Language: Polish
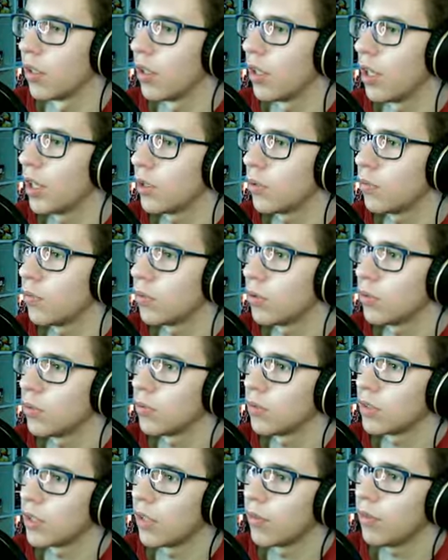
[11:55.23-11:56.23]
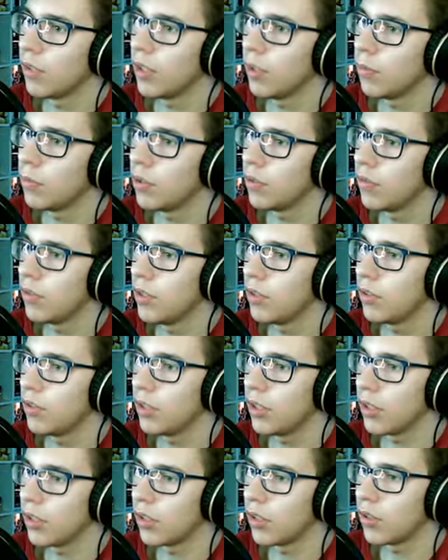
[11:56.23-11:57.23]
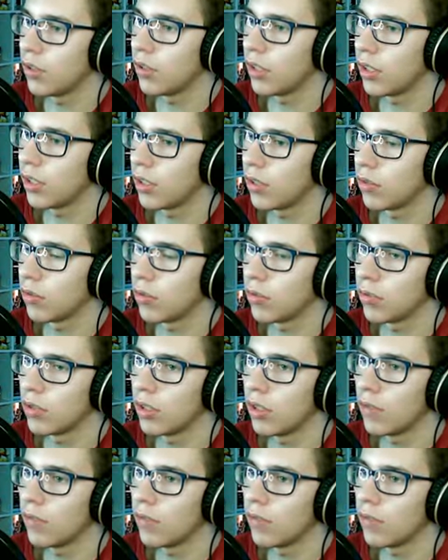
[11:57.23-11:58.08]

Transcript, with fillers: A tu w końcu wstawiłem drzwi? Nie, ty czekaj, no to trzeba